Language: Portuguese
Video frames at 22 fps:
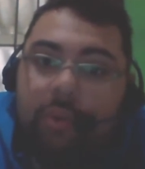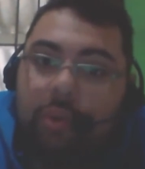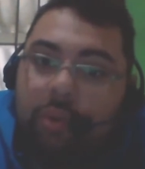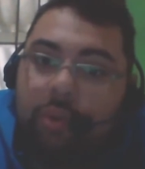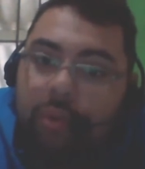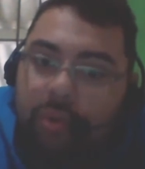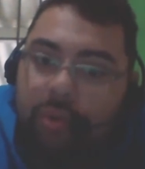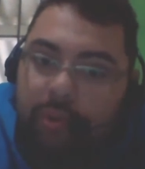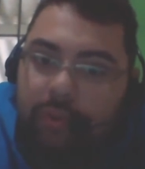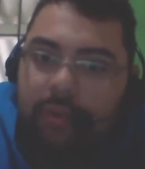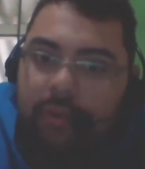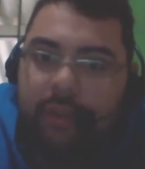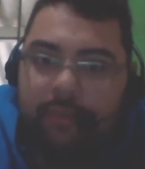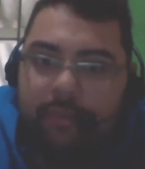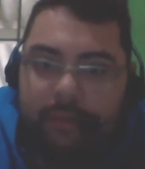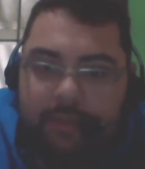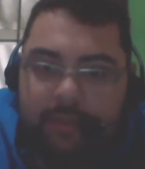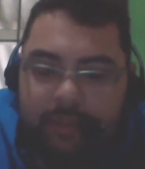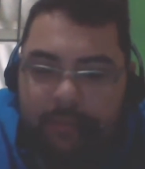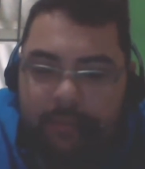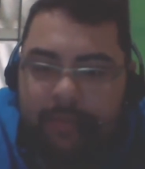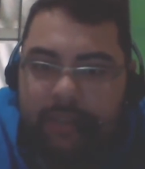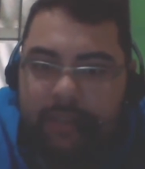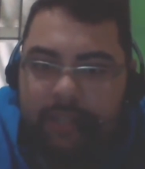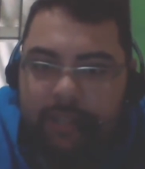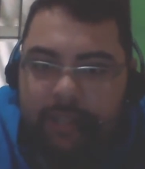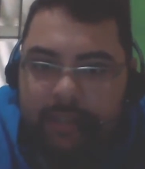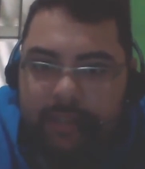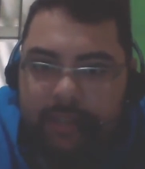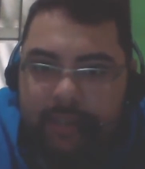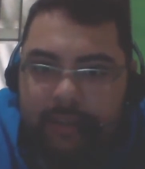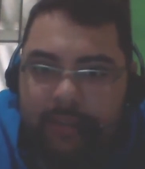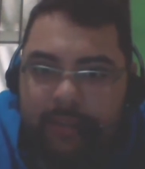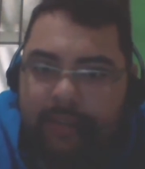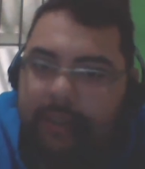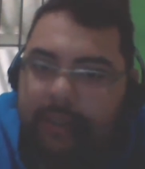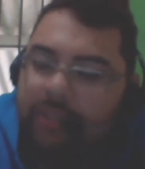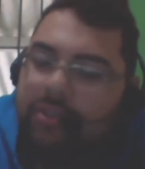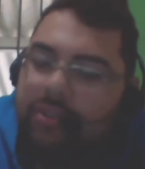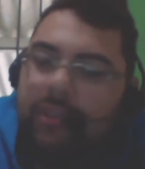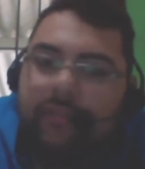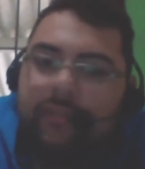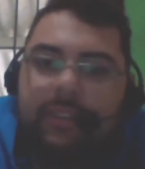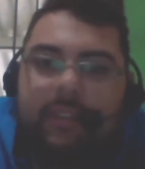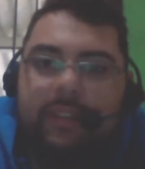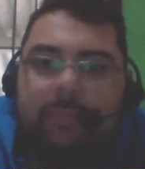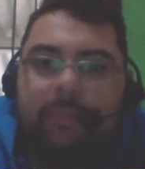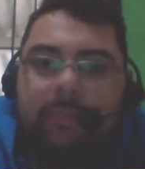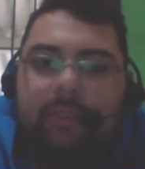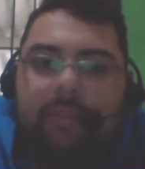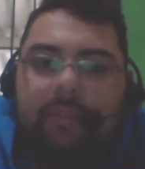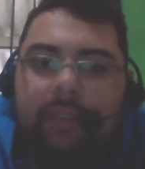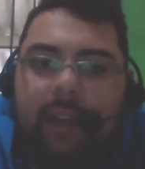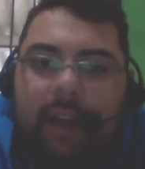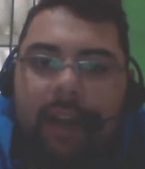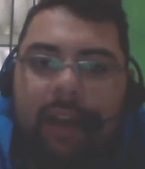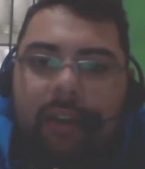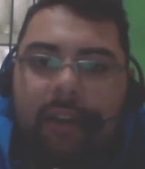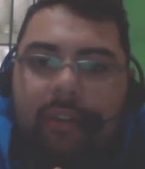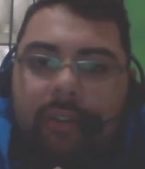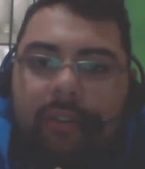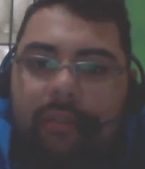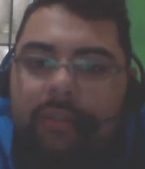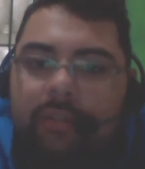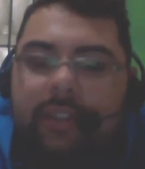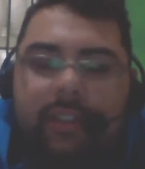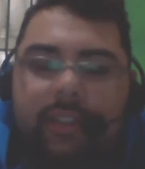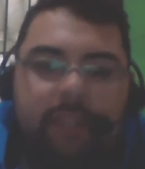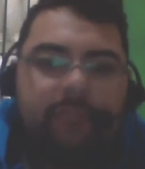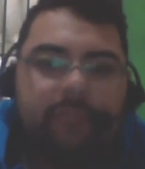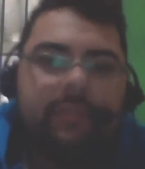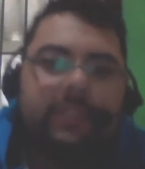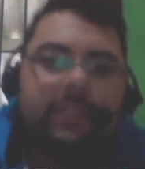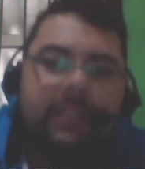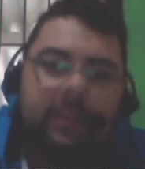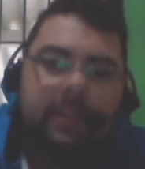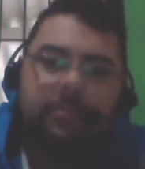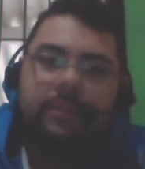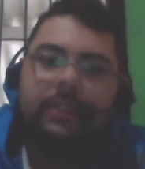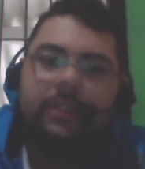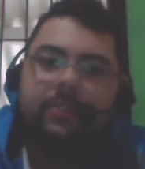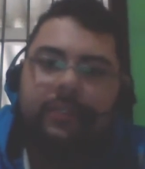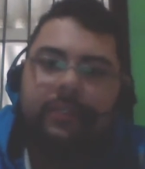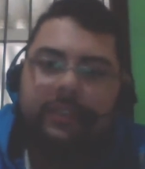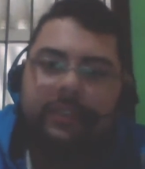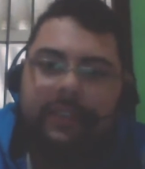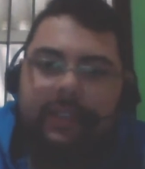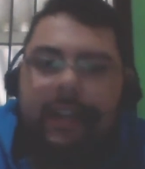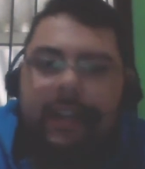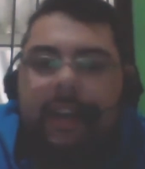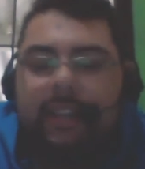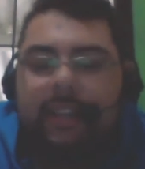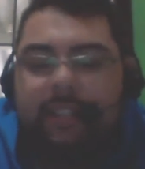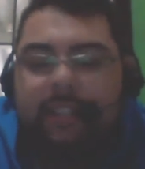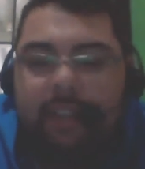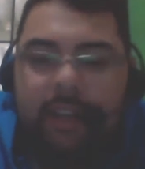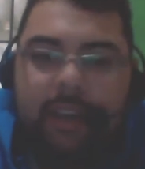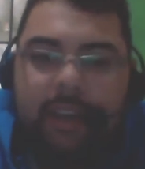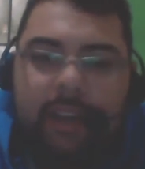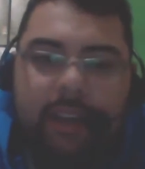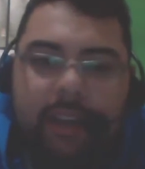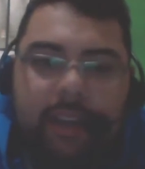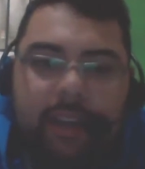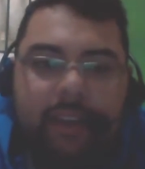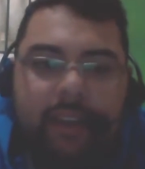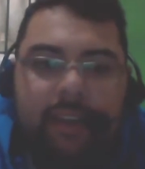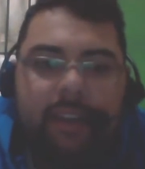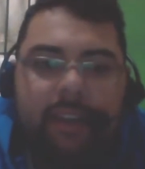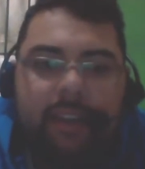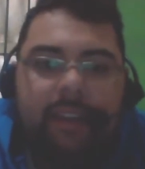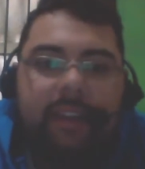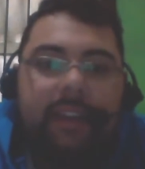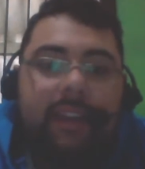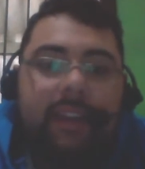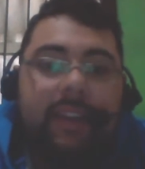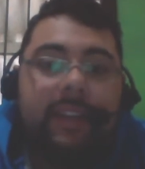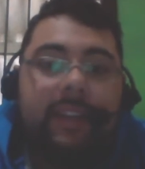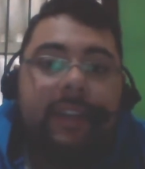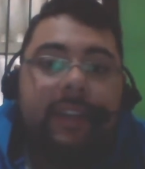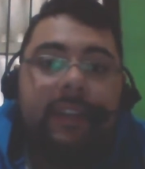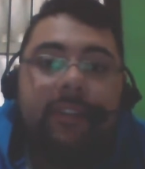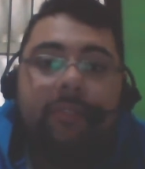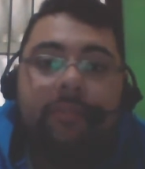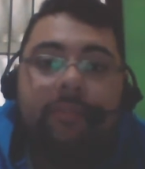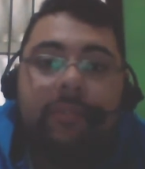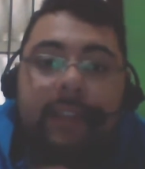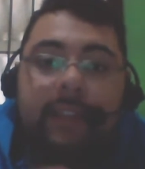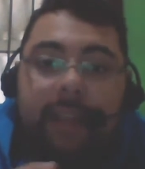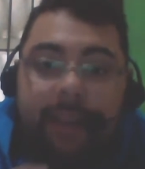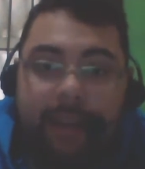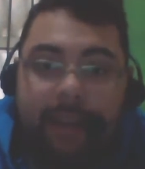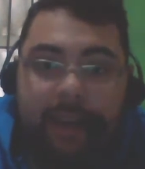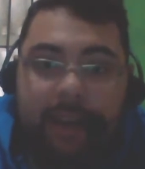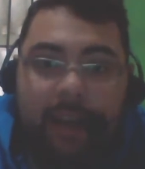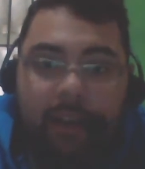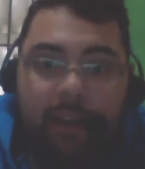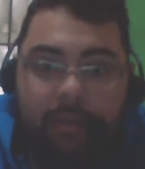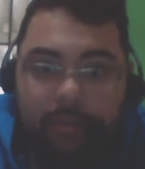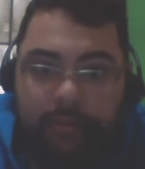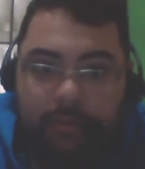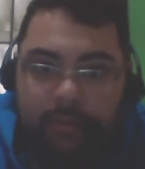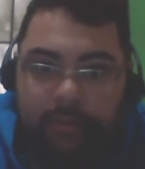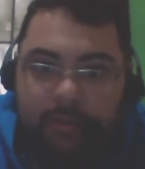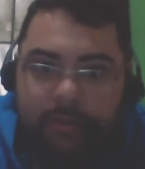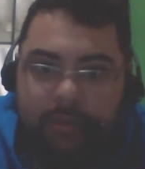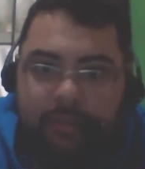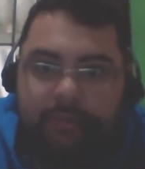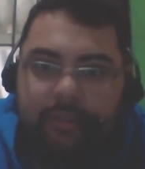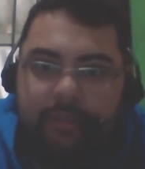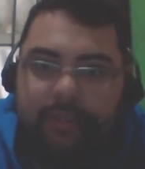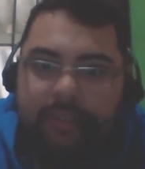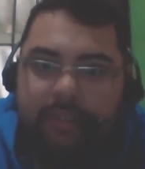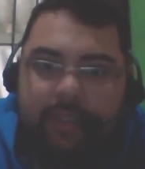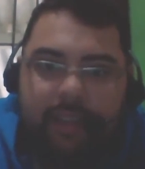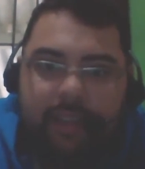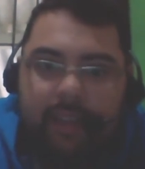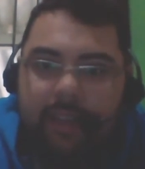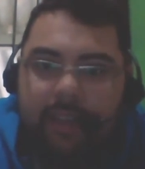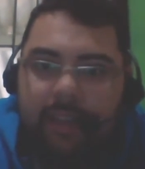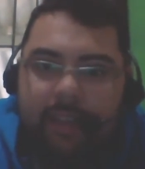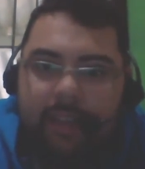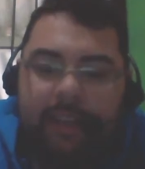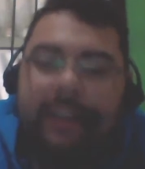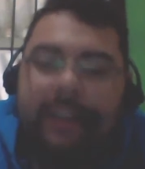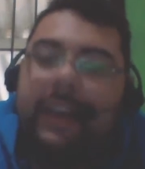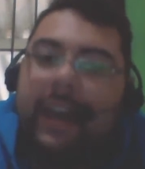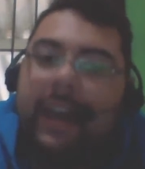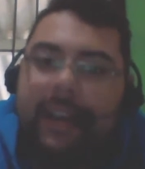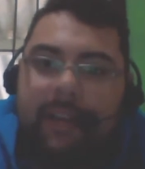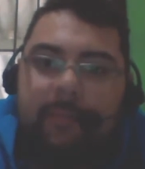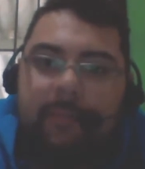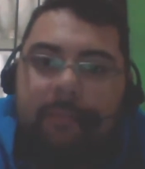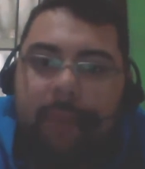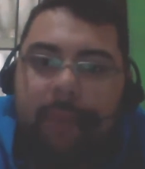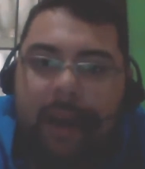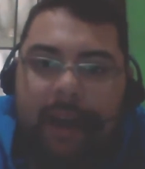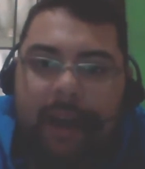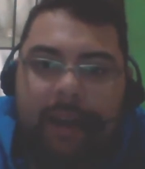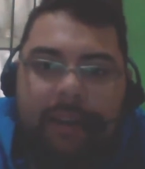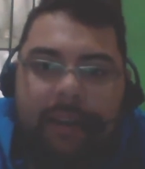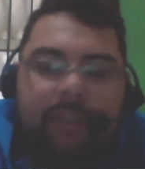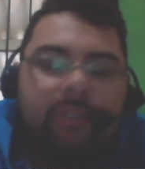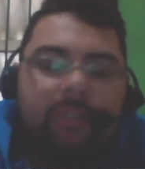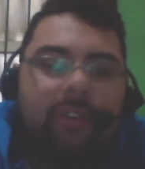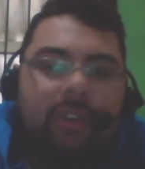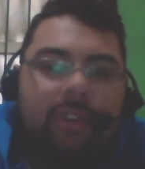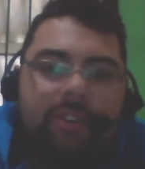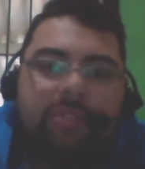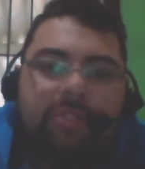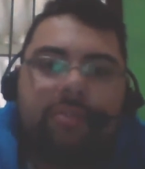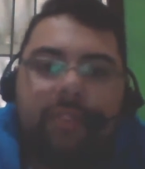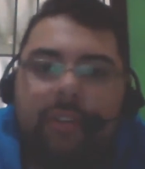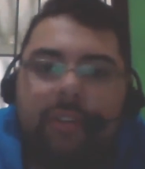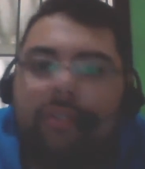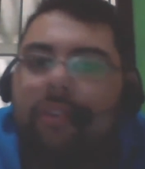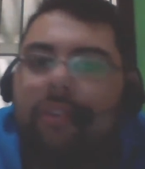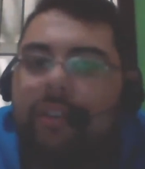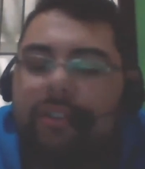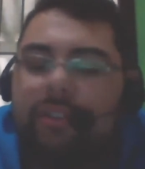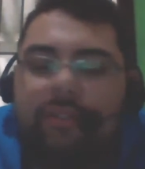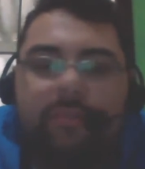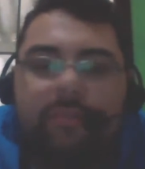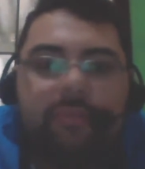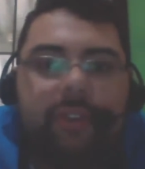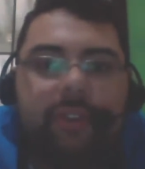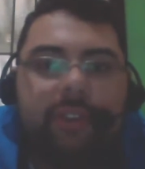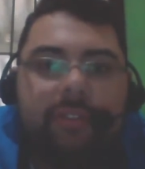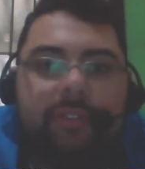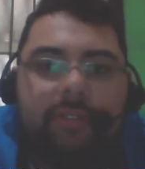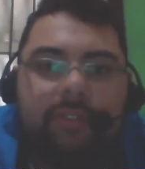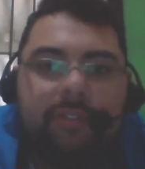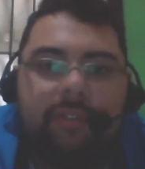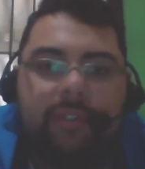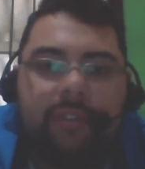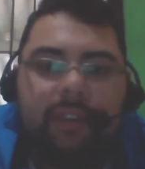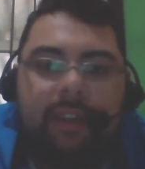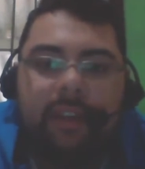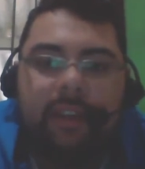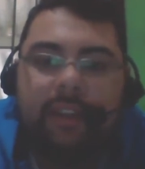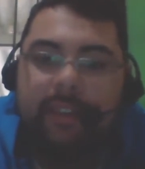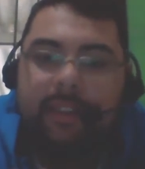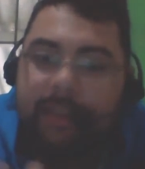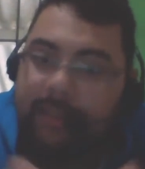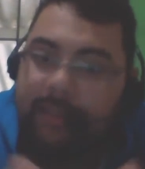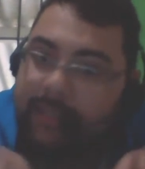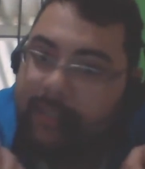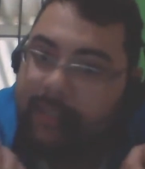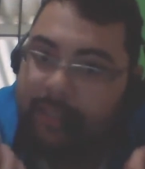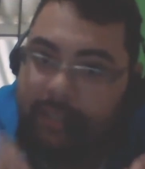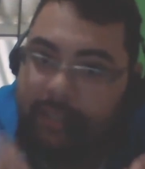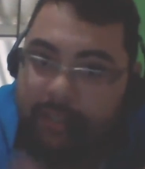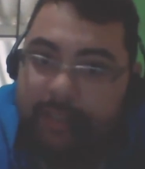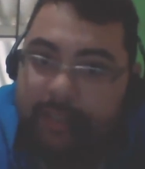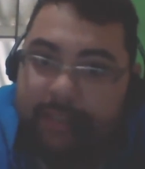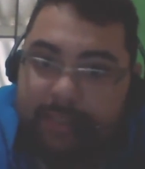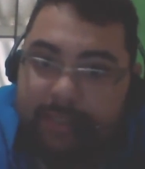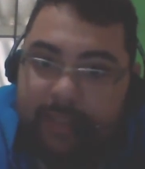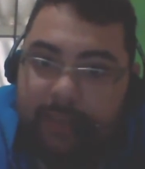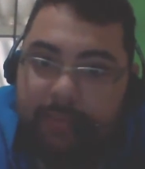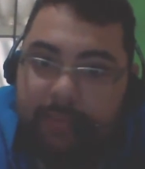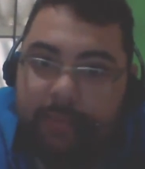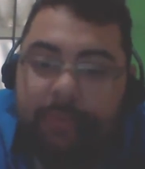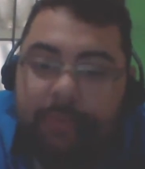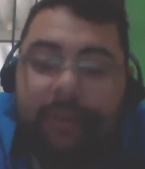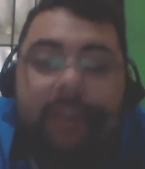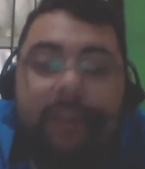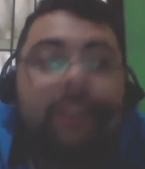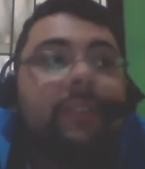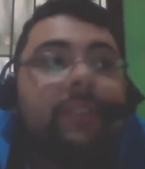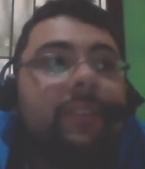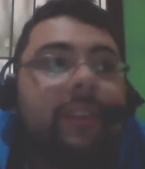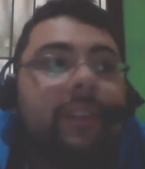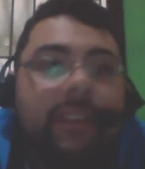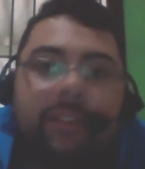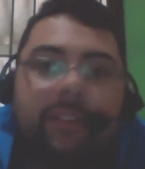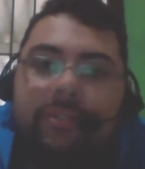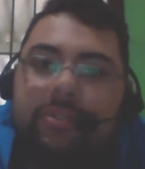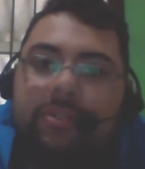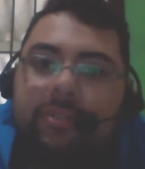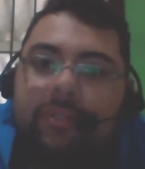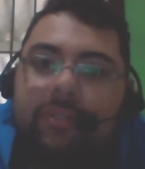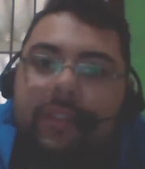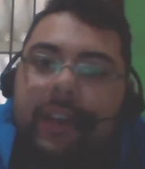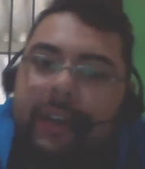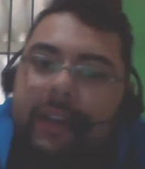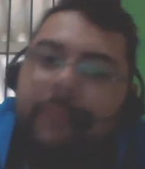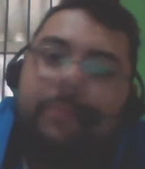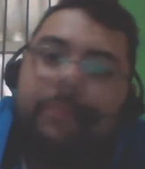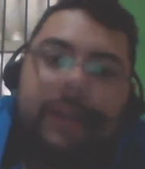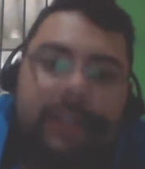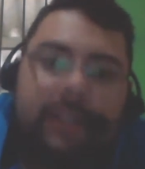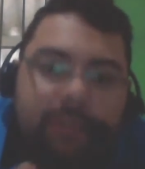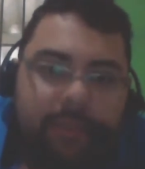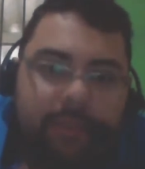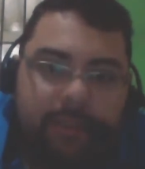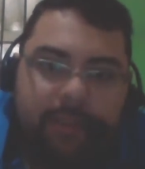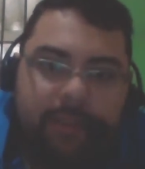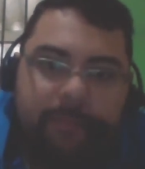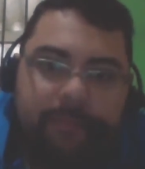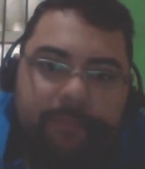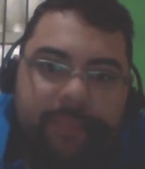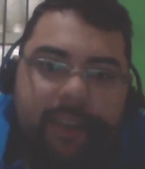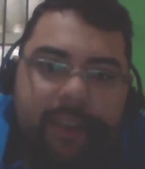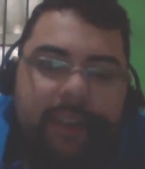tudo que você imaginar. É só você procurar onde tem um sebo na sua cidade. E o legal de você ir garimpar, eu gosto, eu gosto muito de, de sebos porque eu, eu, sou um garimpador.